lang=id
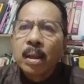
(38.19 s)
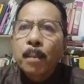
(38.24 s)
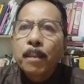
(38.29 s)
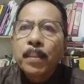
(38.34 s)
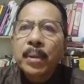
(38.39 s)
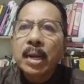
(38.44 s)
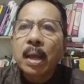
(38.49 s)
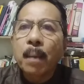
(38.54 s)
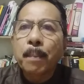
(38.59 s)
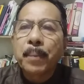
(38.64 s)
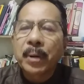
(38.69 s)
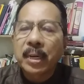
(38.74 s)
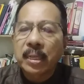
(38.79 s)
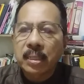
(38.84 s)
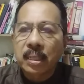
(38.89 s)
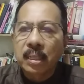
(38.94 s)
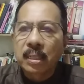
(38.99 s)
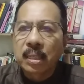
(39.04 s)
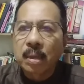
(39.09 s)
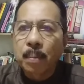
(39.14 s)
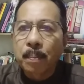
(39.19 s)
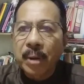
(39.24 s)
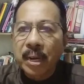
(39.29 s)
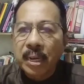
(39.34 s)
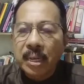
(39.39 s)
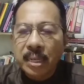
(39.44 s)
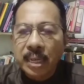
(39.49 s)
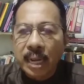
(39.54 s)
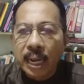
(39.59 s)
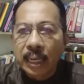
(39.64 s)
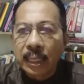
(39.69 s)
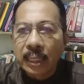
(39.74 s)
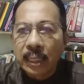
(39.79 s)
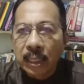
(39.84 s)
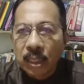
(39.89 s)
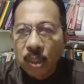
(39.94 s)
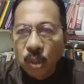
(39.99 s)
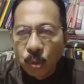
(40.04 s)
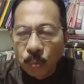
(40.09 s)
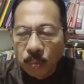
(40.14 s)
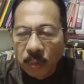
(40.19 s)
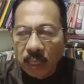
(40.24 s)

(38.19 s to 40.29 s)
mendapatkan keberkahan hidup